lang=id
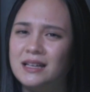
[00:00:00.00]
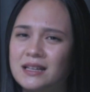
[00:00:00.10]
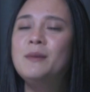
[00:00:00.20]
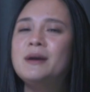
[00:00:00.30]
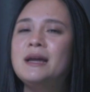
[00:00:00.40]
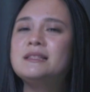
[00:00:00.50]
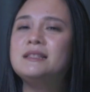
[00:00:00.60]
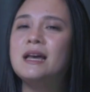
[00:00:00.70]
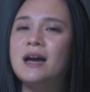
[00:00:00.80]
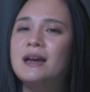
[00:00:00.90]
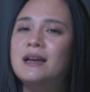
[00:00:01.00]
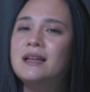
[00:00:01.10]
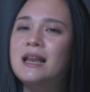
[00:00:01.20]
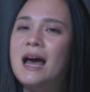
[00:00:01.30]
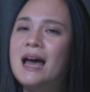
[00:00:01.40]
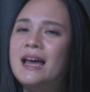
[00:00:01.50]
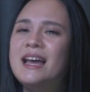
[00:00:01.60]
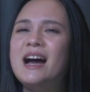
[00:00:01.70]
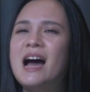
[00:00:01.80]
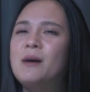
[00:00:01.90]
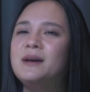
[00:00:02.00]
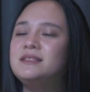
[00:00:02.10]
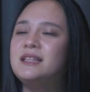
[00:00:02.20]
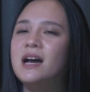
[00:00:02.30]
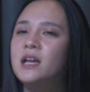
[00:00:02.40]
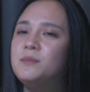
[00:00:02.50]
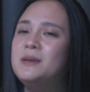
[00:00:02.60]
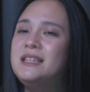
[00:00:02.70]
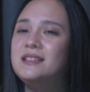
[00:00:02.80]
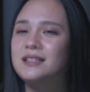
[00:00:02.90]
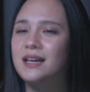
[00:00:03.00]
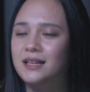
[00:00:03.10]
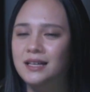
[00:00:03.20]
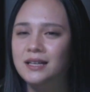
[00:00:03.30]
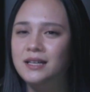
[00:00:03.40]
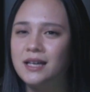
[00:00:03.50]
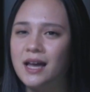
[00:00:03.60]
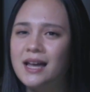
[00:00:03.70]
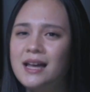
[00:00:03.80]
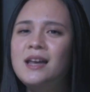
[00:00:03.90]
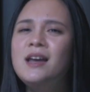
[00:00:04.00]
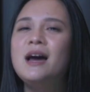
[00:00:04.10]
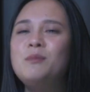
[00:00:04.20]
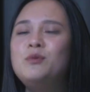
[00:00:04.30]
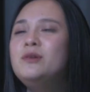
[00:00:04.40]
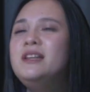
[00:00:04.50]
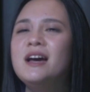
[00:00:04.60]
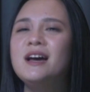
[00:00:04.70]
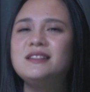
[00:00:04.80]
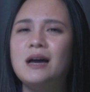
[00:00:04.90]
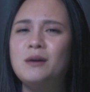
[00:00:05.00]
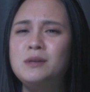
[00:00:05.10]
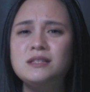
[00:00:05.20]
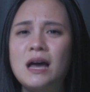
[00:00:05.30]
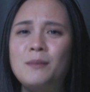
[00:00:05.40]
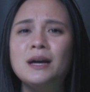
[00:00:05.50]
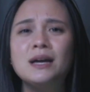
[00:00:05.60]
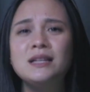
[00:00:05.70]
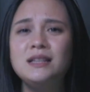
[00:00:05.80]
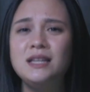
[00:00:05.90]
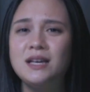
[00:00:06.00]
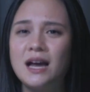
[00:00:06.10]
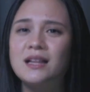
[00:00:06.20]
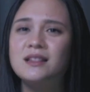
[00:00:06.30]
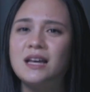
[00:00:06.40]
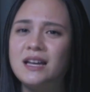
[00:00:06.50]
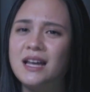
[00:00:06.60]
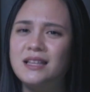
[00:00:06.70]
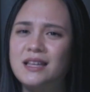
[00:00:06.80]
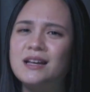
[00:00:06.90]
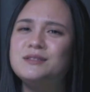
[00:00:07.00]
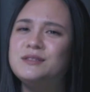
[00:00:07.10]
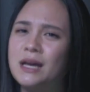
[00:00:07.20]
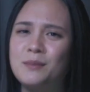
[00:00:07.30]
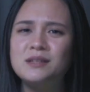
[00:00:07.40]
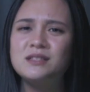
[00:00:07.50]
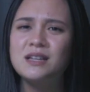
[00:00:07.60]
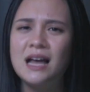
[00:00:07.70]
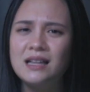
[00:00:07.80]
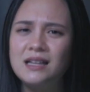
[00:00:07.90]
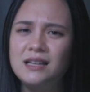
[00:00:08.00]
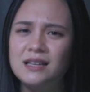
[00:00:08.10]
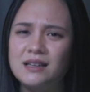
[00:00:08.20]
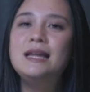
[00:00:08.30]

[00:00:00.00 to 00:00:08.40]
Ia merasakan merasakan lelah yang amat sangat menyiksa dirinya, namun dia tak bisa menghentikan tariannya sama sekali.